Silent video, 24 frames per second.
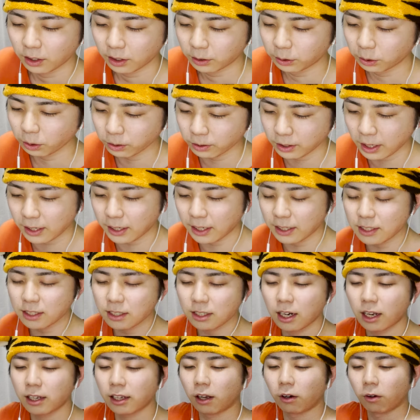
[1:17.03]
どんな感じ
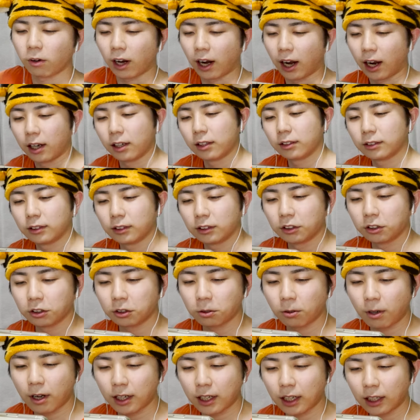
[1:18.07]
なんやろかちょっ
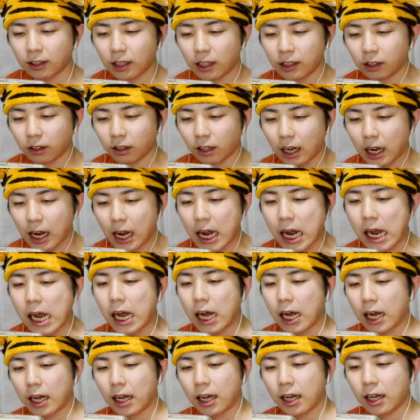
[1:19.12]
とわかんないんだけど、
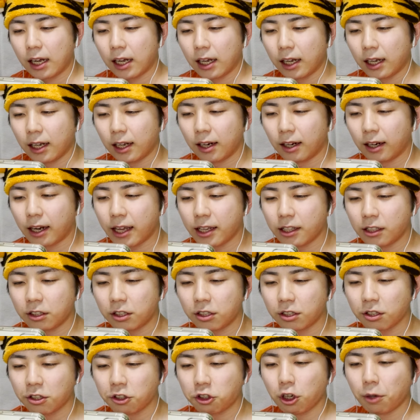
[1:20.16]
あー練
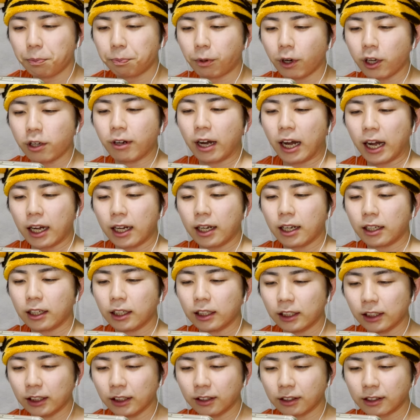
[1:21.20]
習場っぽいわ。
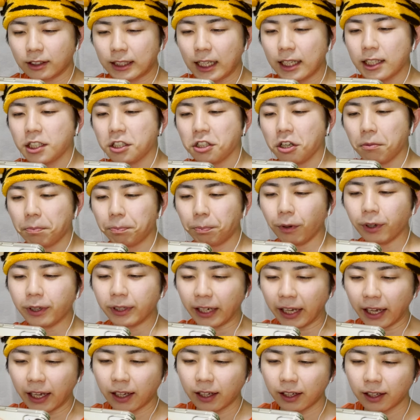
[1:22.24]
うん、スタジオっぽい
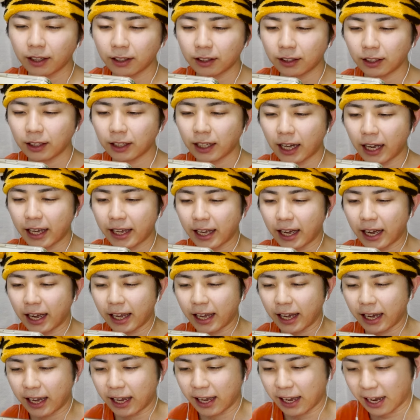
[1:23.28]
ね。はいはい
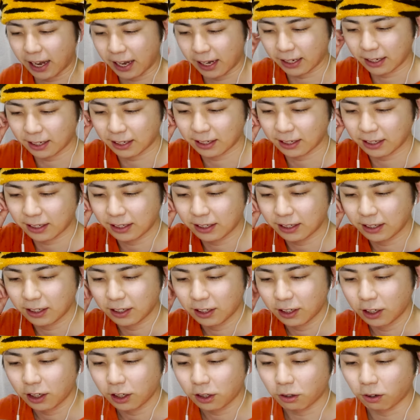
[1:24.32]
はいはい。
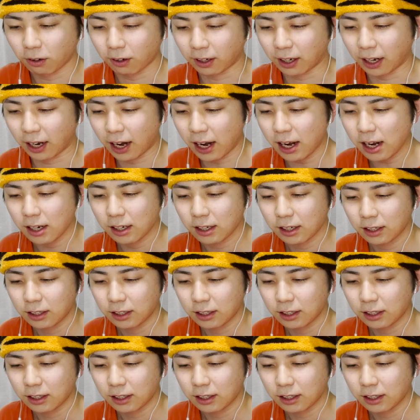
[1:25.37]
こっから